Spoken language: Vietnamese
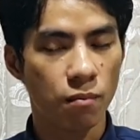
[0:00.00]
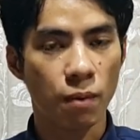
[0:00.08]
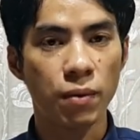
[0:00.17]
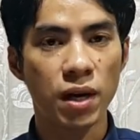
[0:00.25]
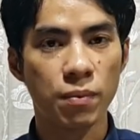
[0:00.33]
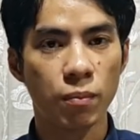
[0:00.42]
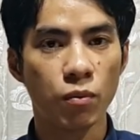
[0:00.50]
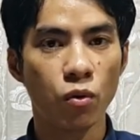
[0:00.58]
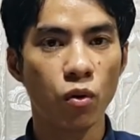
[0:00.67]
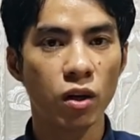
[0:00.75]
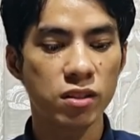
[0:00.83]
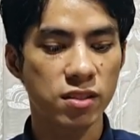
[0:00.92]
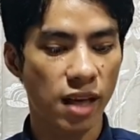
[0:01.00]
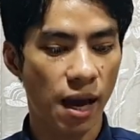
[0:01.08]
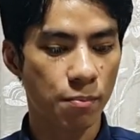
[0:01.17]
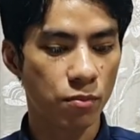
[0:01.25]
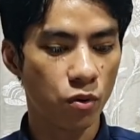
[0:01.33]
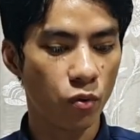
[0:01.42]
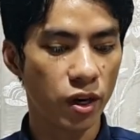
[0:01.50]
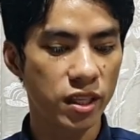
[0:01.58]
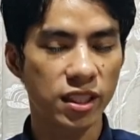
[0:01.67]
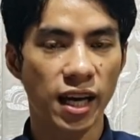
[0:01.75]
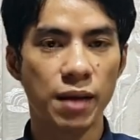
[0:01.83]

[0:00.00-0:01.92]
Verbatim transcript: mà phơi bằng buôn xa muối